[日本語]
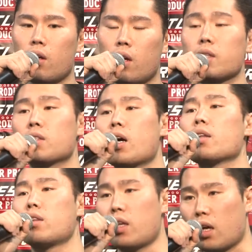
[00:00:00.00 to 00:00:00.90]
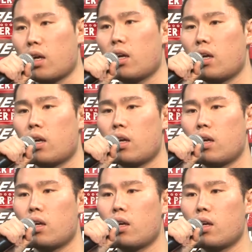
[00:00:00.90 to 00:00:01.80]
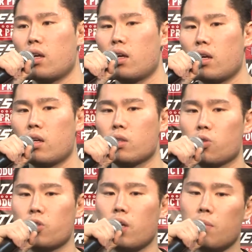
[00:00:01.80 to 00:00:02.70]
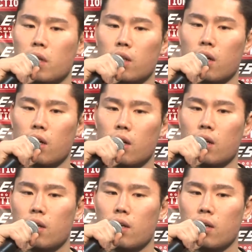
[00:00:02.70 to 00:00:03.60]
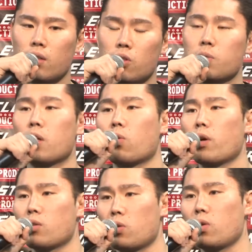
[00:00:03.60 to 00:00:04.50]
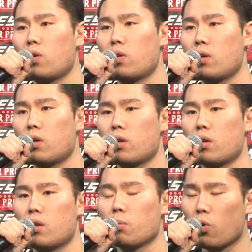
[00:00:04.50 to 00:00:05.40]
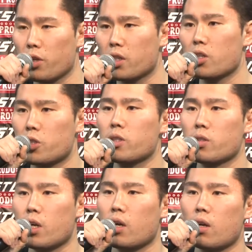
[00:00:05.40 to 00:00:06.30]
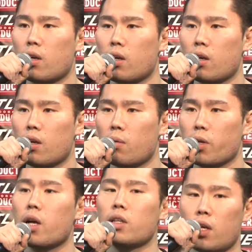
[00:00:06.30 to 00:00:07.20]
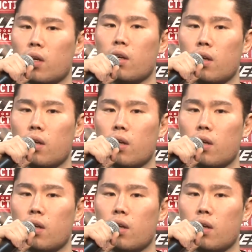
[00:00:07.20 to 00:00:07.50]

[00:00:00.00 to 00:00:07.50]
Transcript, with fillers: 明日勝ってそしてまた藤村光也ともう一回シングルがやりたい